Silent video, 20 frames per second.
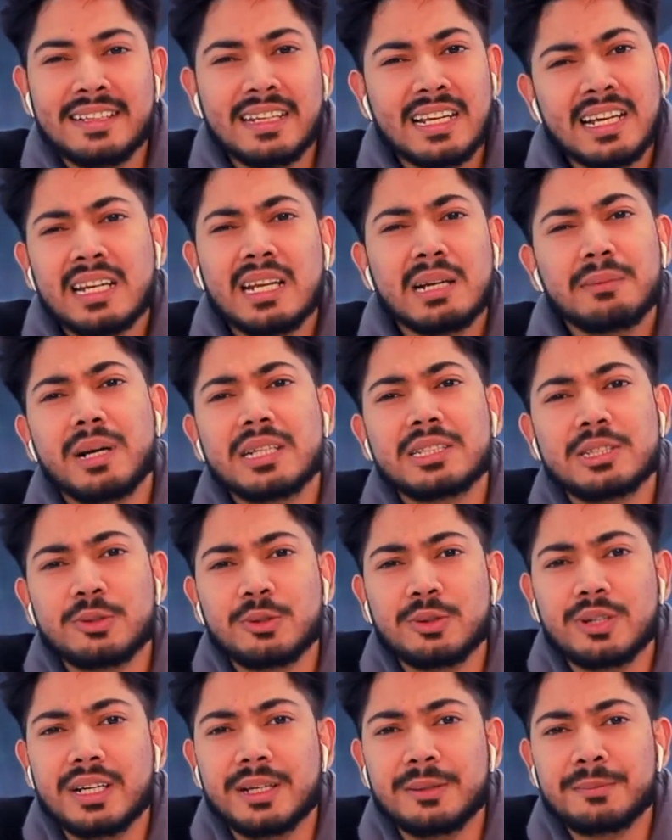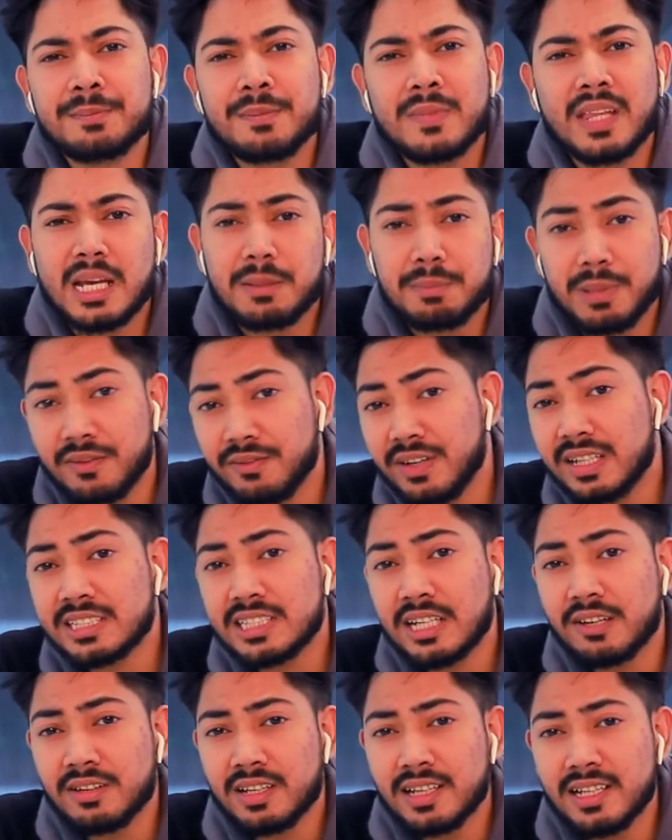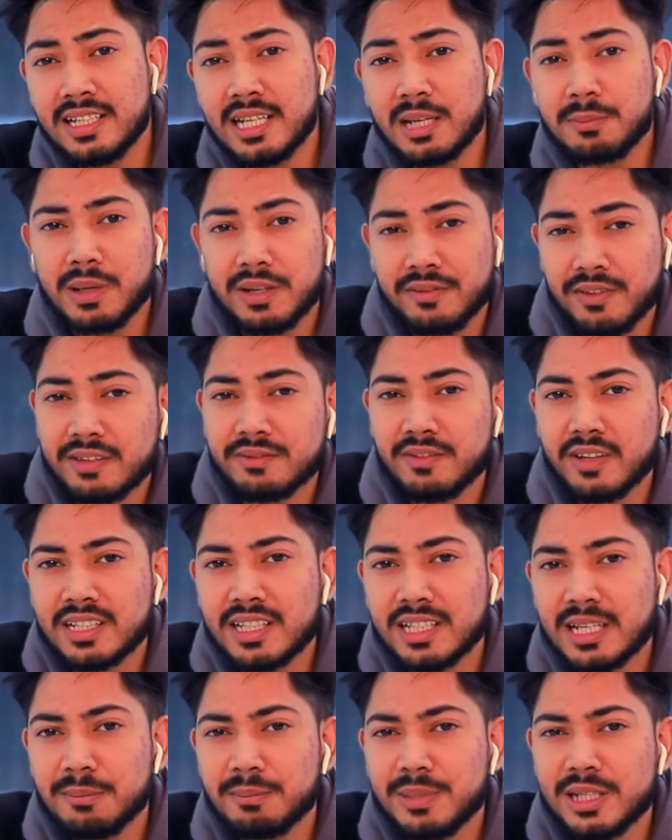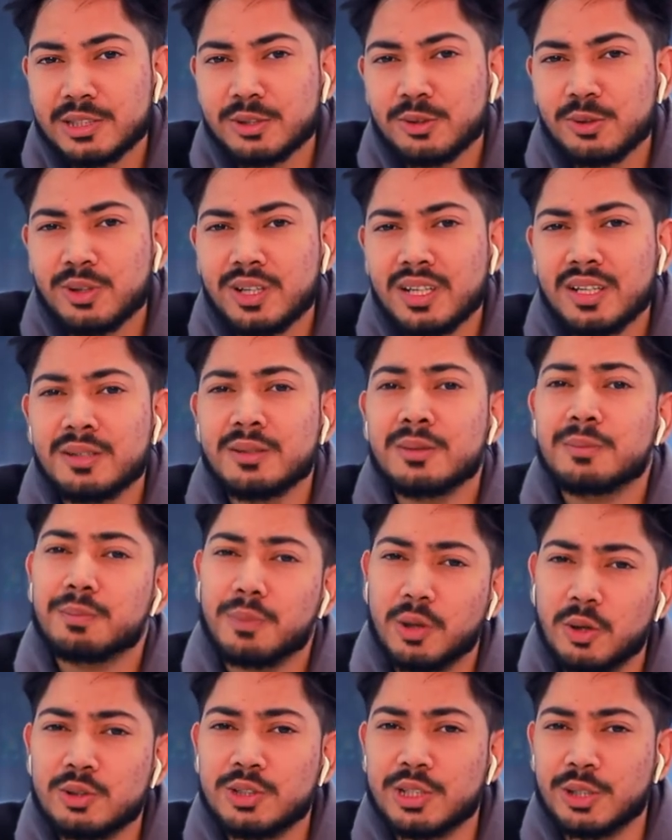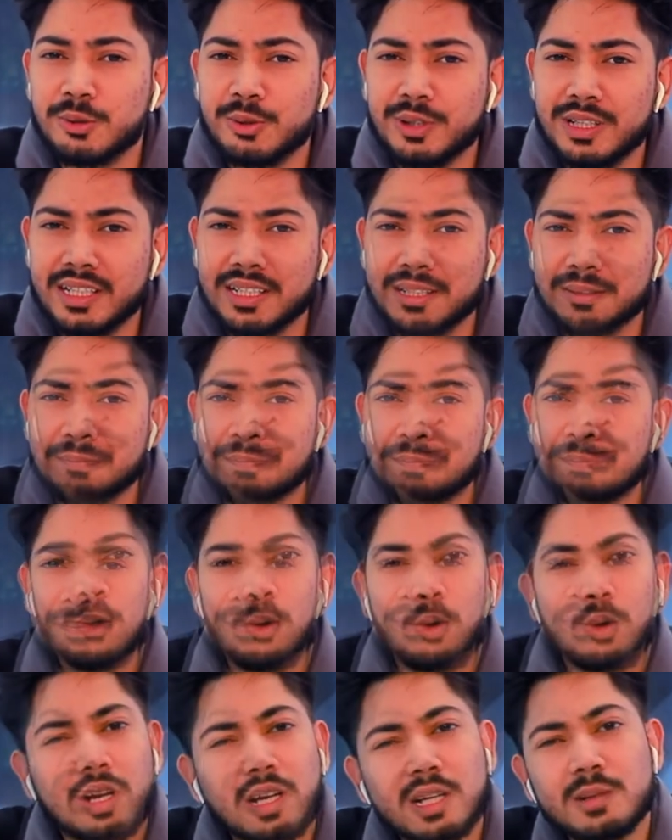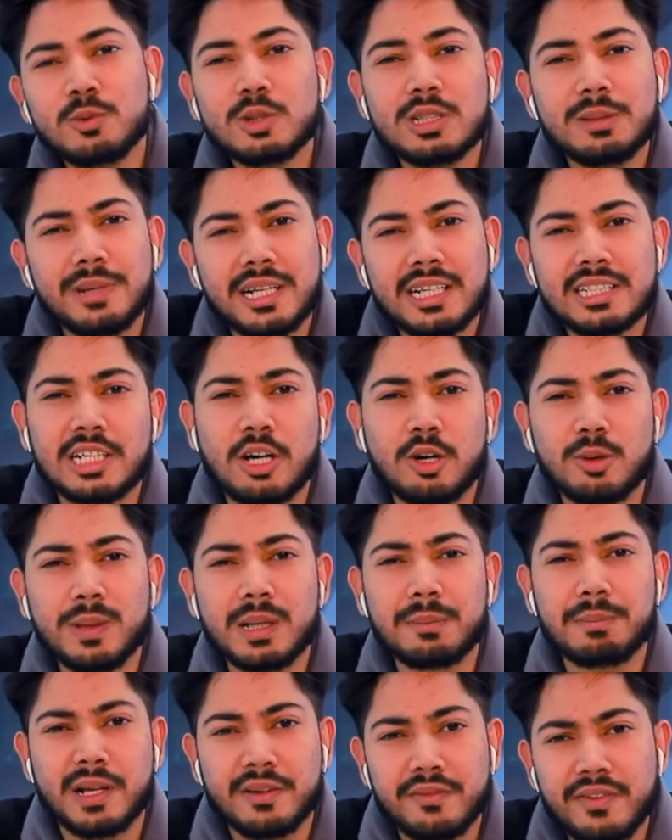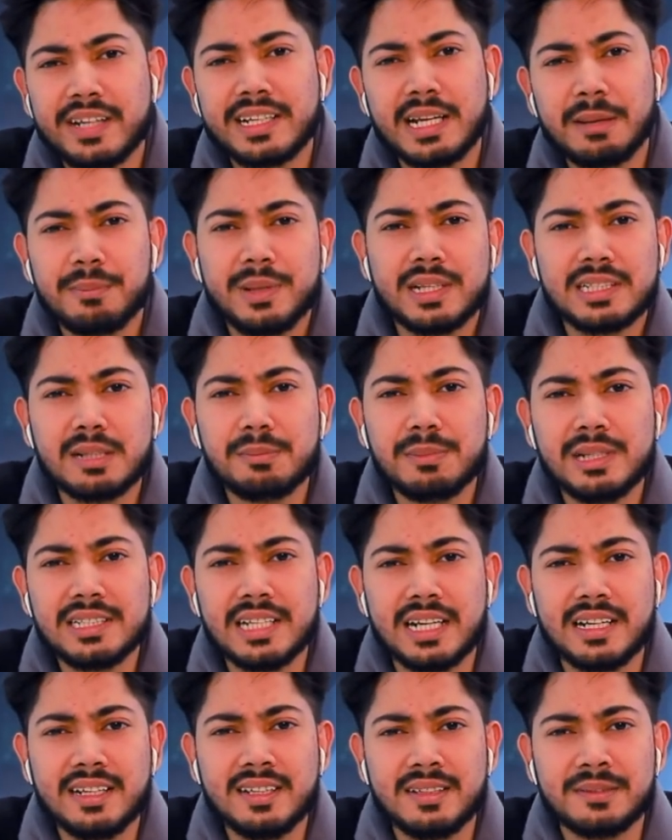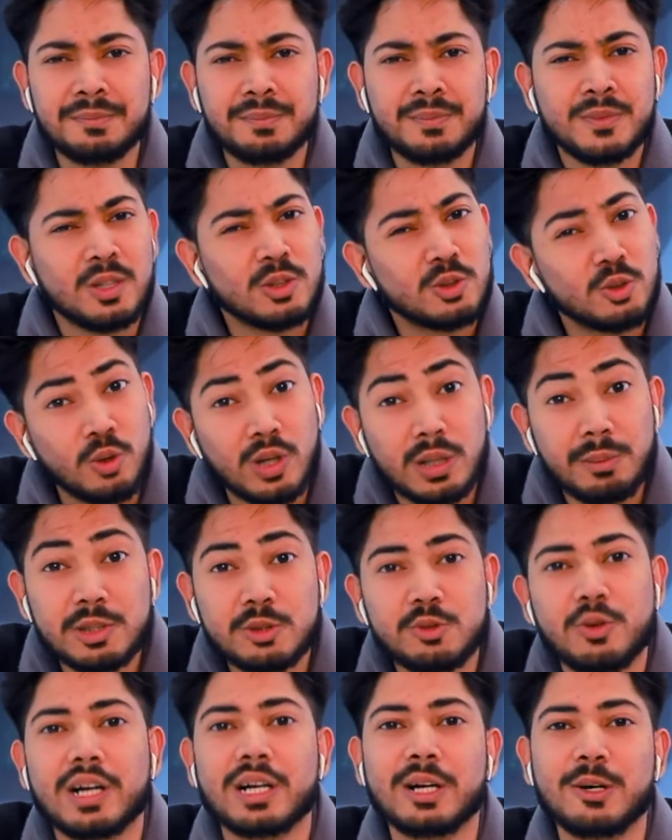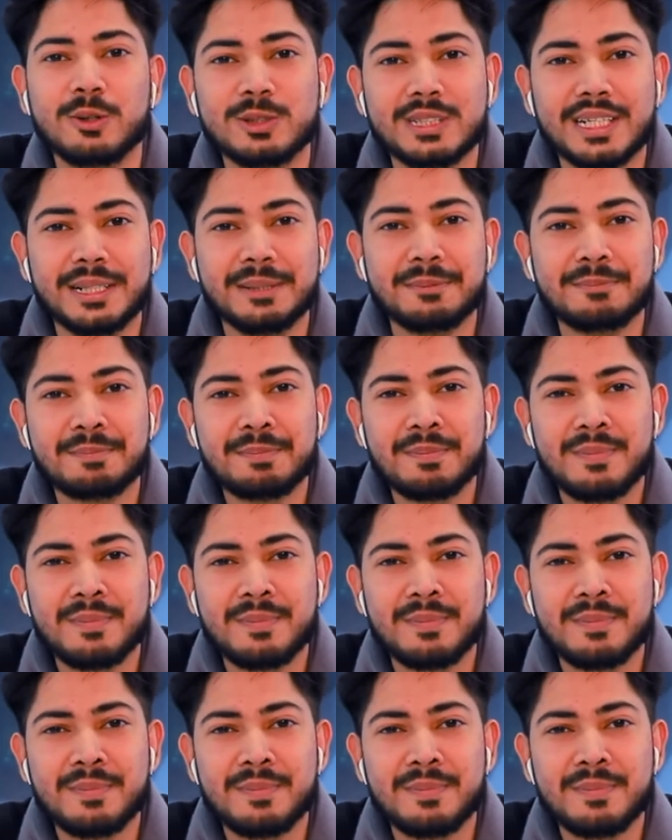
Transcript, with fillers: लेकिन एक बात जरूर है एक परफेक्ट शावर के लिए एक परफेक्ट वाटर टेम्परेचर होना बहुत ज़रूरी है और अगर मुझे मेरे शावर में एक परफेक्ट टेम्परेचर मिल जाए ना सोने पर सुहागा हो जाए